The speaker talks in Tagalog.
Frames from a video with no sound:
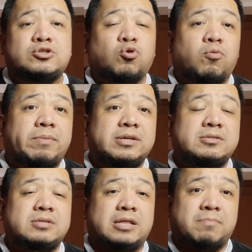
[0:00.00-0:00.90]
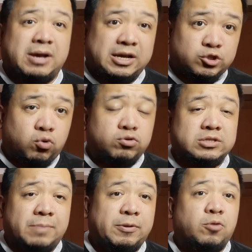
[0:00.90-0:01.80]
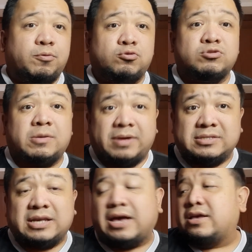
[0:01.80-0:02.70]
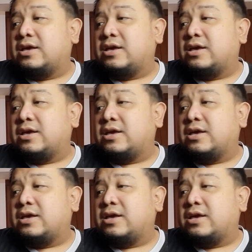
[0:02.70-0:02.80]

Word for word: showbiz at mga shows na pinuproduce sa bansa.